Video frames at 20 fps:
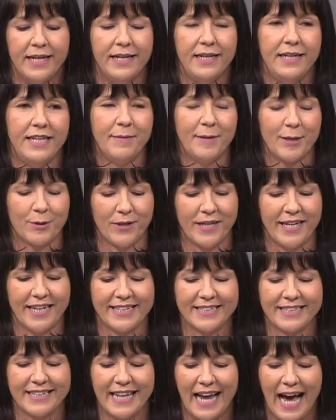Liebe
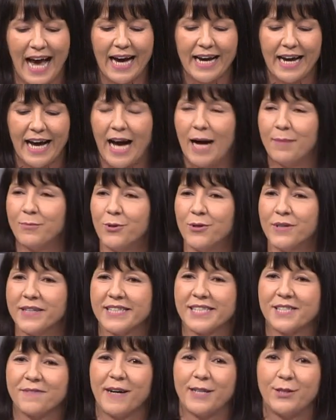Kollegen, Nachahmung
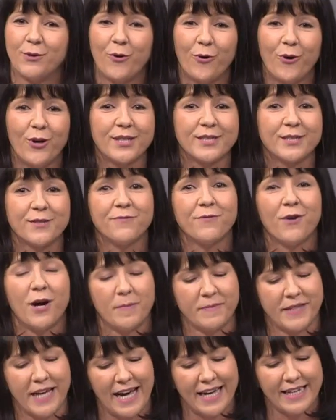ist zwar die höchste
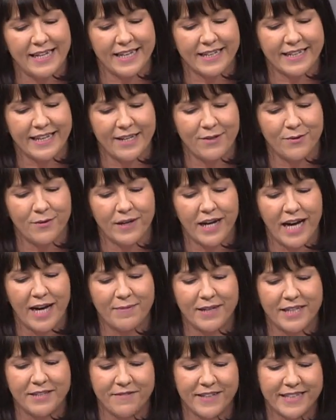Form der Anerkennung,
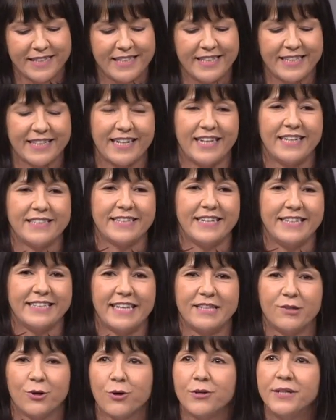aber in Wirklichkeit geht
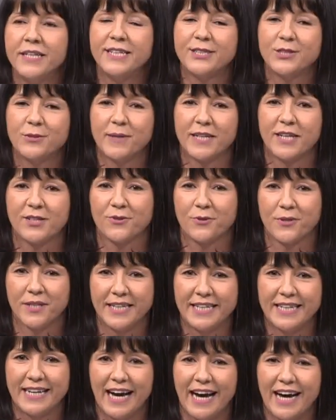dann doch nichts über das
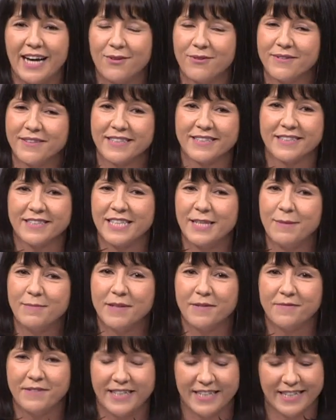Original, und das ist
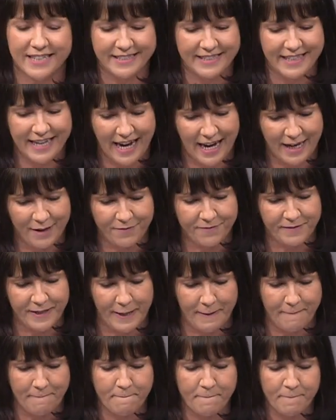immer wieder die AfD.
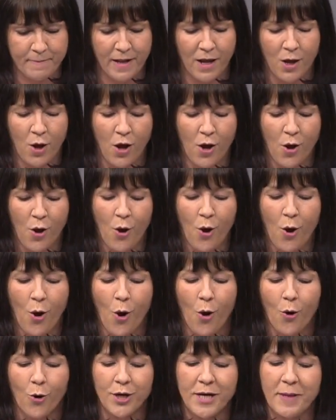
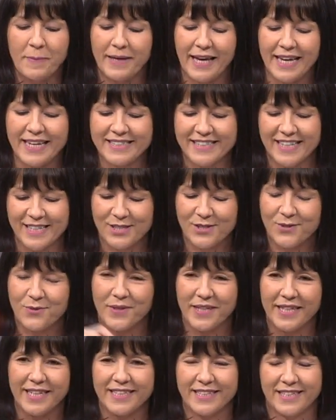Und im Gegensatz zu
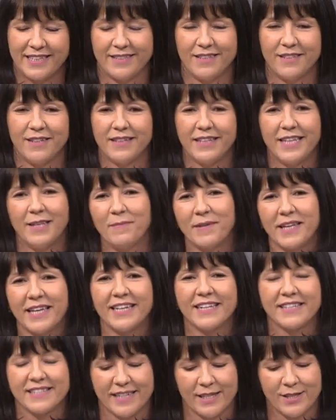Ihnen, im
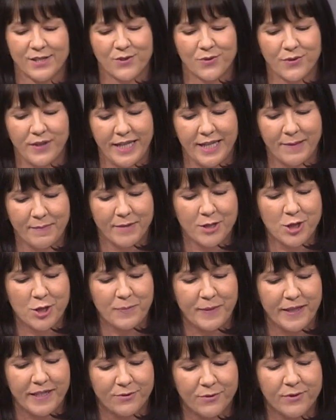Gegensatz zu ihm
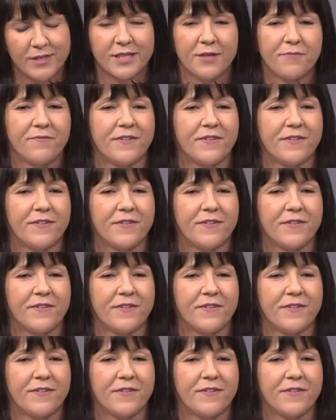spielt unsere